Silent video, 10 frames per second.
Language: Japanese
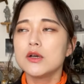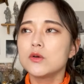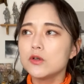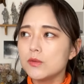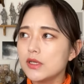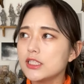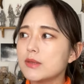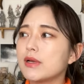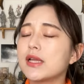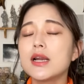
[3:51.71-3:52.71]
黄門内
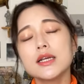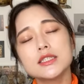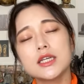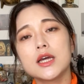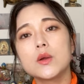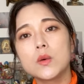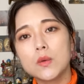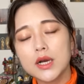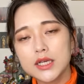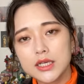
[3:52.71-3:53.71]
様は奈良時代の終
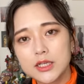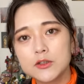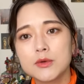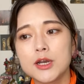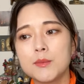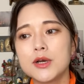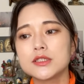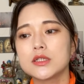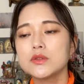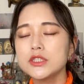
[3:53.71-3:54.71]
わりに生まれまし
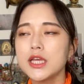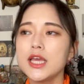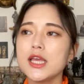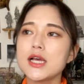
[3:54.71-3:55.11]
たそして平